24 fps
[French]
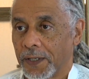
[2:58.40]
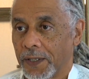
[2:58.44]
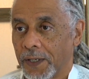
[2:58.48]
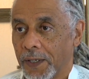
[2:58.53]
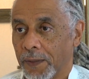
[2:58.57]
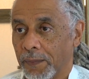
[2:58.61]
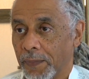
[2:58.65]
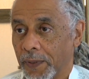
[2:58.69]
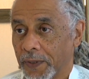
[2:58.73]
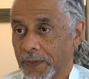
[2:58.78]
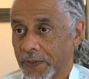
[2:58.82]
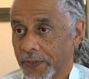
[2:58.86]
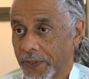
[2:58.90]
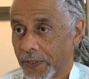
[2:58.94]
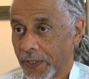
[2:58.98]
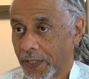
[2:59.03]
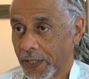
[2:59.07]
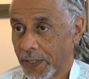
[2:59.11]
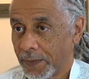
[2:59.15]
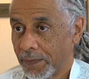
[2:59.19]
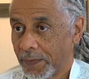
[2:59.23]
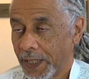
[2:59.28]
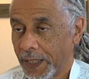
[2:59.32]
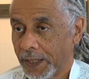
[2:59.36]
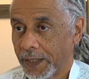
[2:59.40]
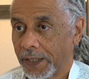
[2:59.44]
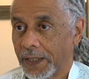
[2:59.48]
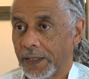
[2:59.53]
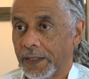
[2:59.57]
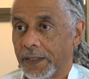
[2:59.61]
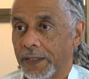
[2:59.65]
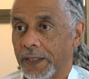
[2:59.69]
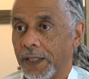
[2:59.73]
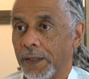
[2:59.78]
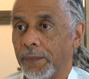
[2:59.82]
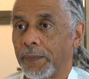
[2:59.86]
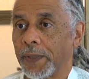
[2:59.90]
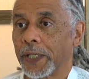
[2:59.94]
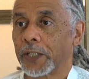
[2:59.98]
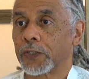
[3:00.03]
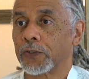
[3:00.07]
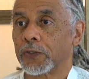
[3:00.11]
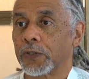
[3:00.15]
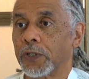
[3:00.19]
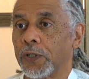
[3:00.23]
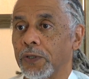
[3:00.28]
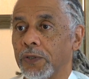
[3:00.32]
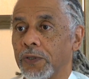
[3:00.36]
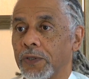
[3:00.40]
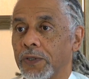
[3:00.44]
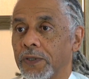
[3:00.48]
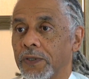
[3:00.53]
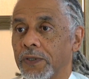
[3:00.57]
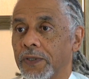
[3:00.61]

en pensant aimer des personnes,